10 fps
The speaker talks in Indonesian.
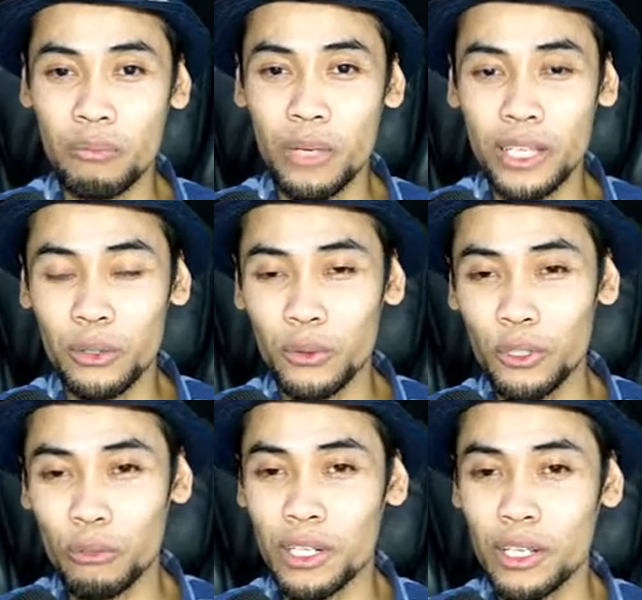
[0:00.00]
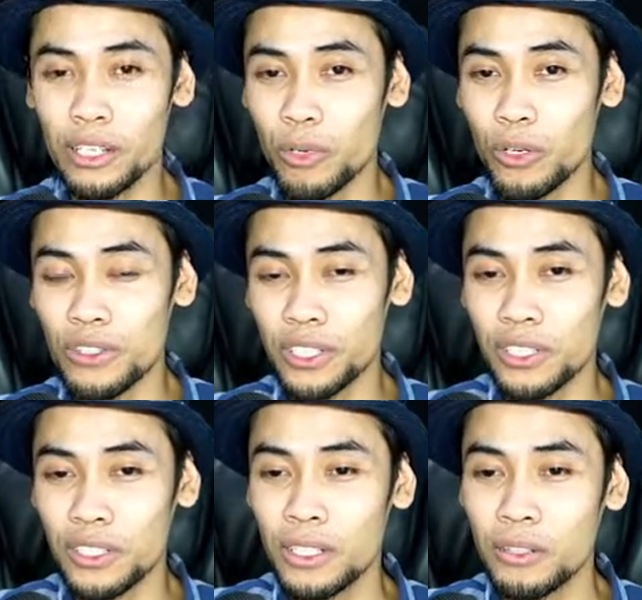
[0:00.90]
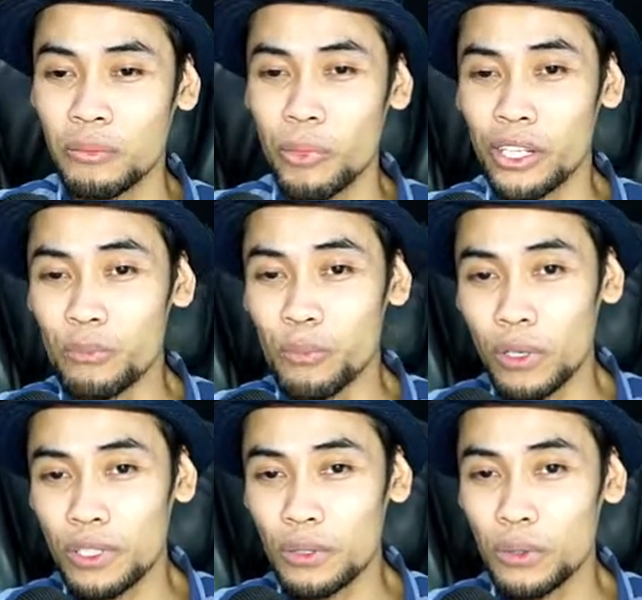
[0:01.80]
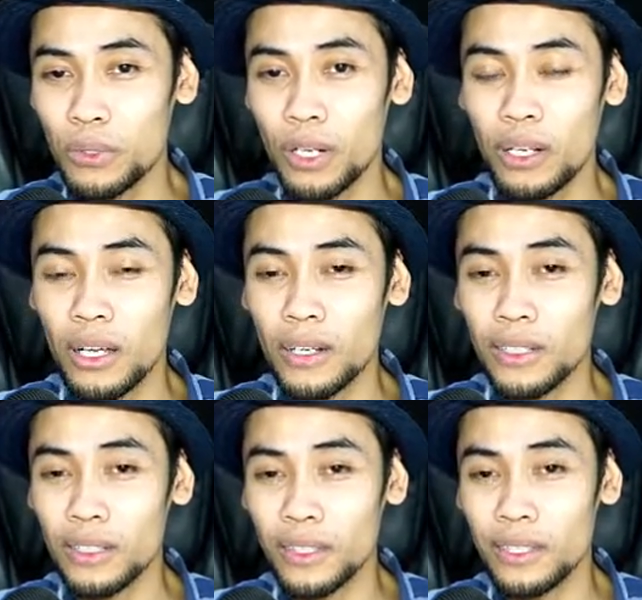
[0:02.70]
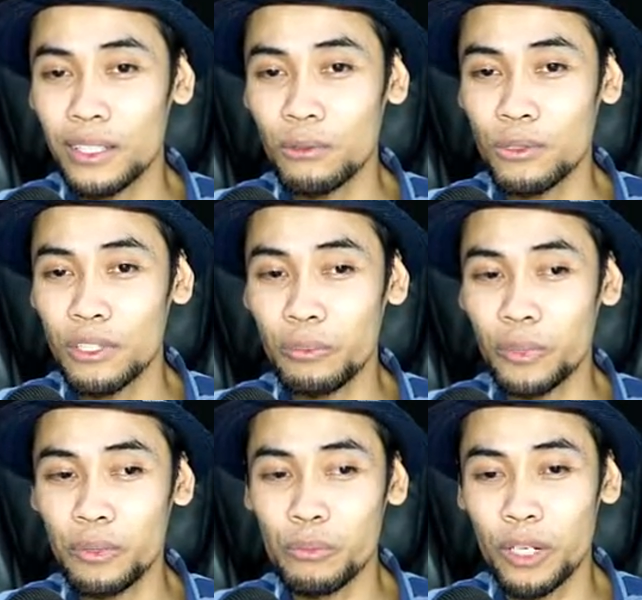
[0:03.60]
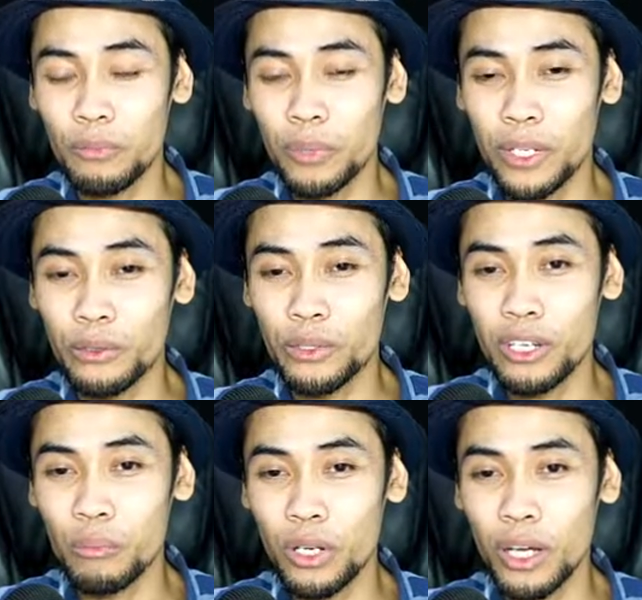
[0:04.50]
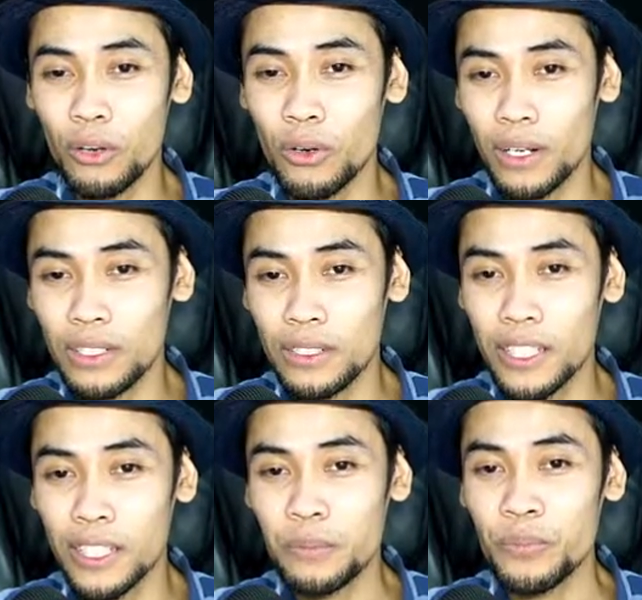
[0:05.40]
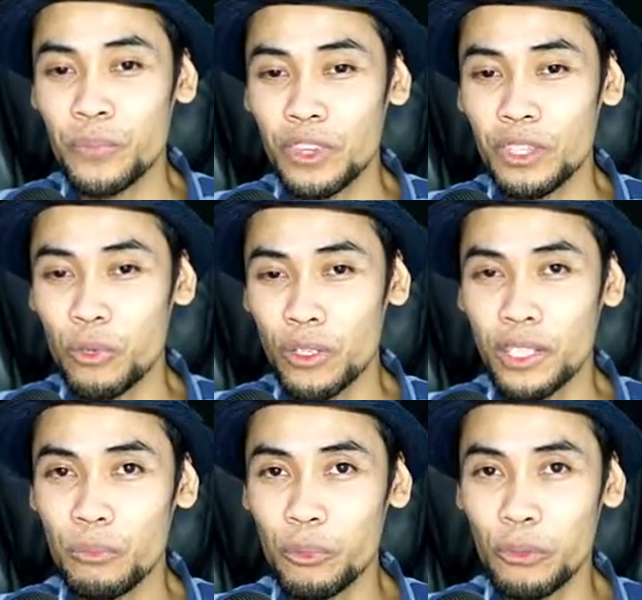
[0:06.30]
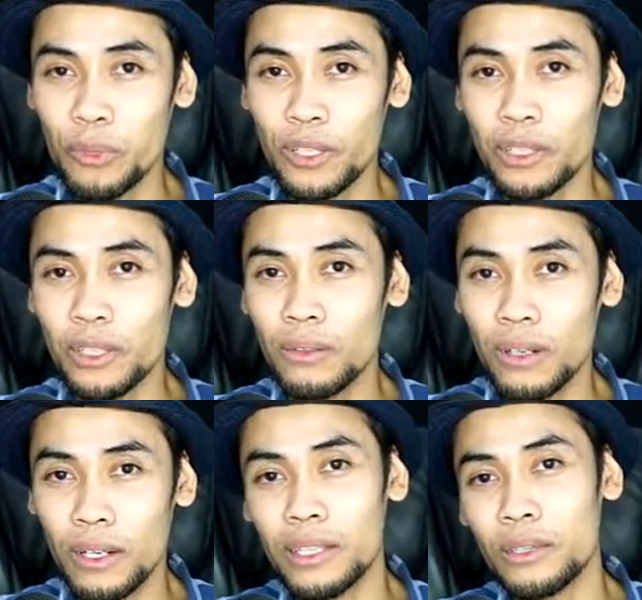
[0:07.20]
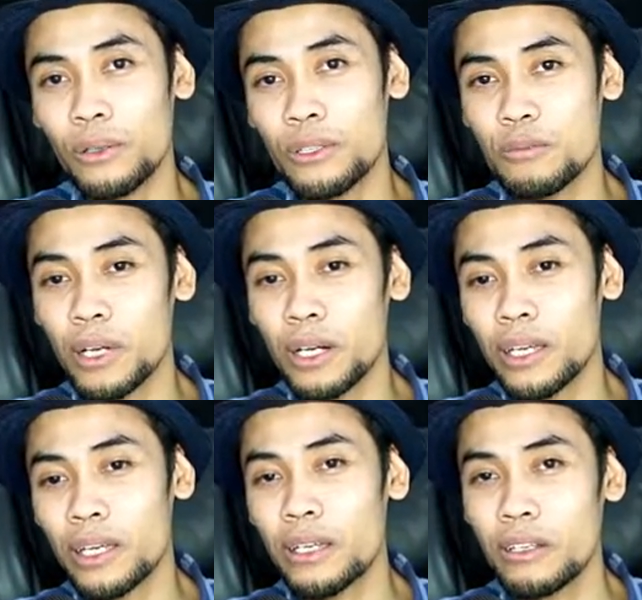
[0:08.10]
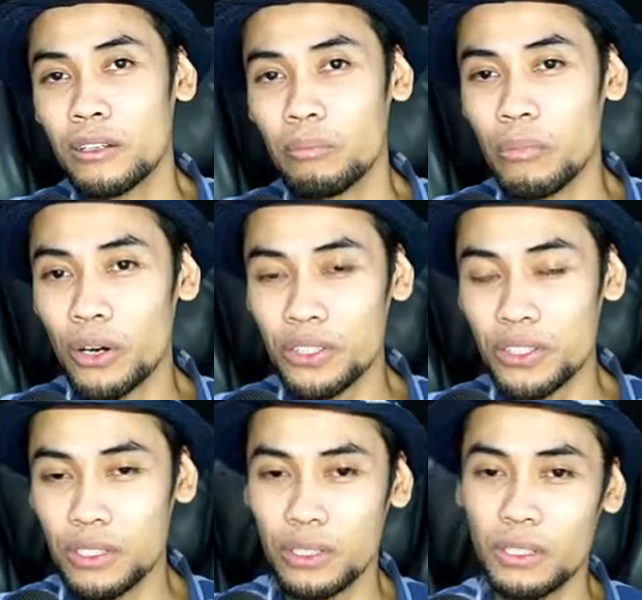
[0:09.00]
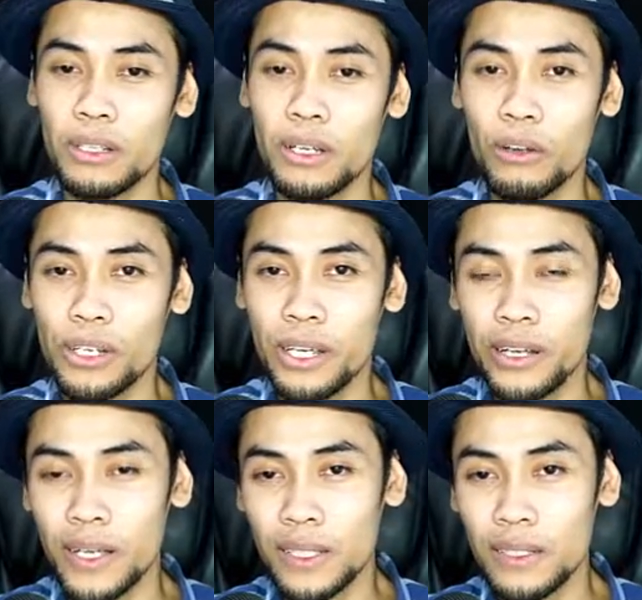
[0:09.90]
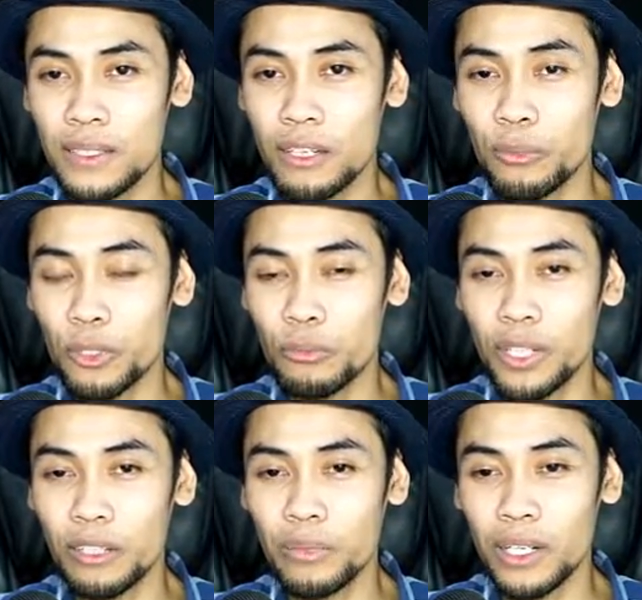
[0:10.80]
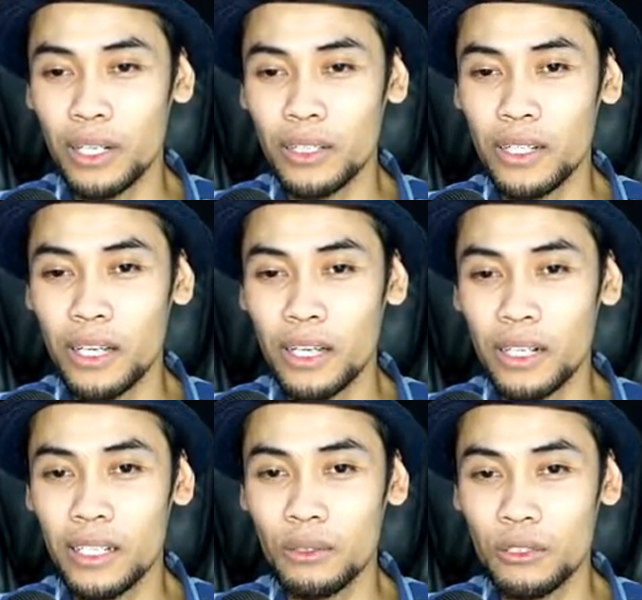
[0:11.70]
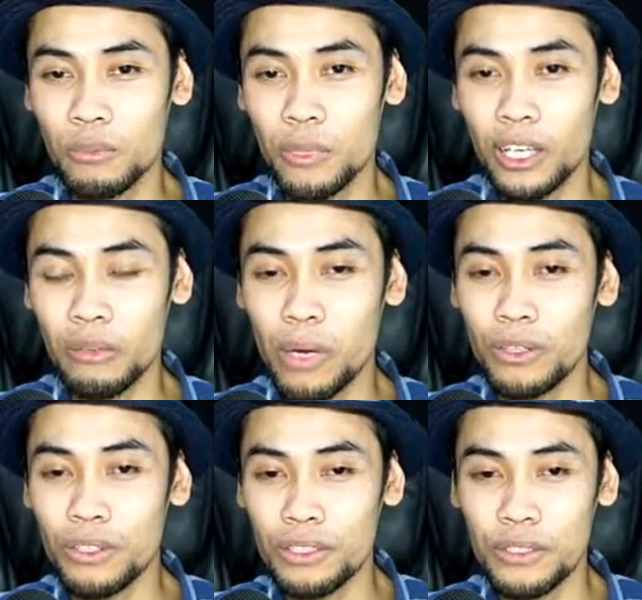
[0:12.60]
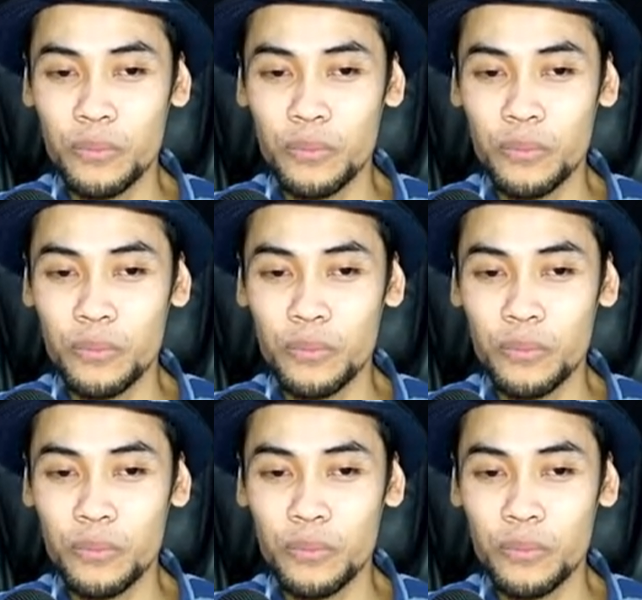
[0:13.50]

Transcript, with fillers: baik untuk menghindari bounce rate. By default, Google Analytics itu sudah membuat perhitungan bahwa kalau orang stay di bawah 30 menit itu akan dihitung sebagai bounce. Kalau dia di atas 30 menit maka tidak akan dihitung sebagai bounce.